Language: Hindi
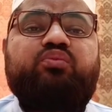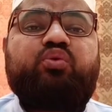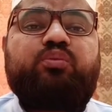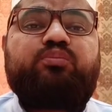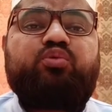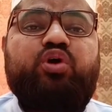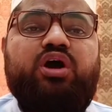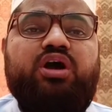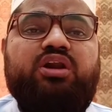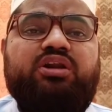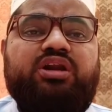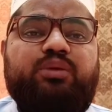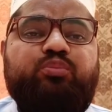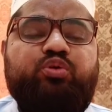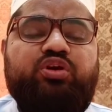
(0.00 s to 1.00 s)
वो
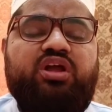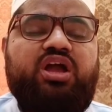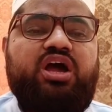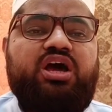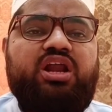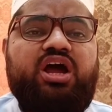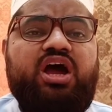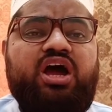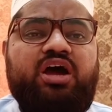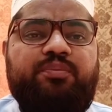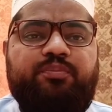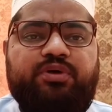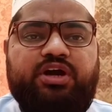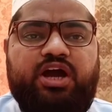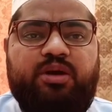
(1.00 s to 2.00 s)

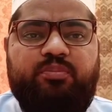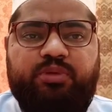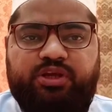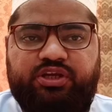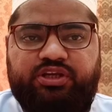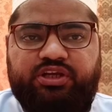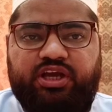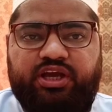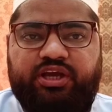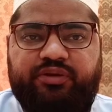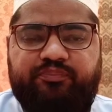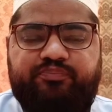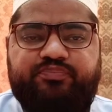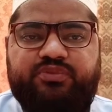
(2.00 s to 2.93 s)
मुहर्रमहराम का महीना है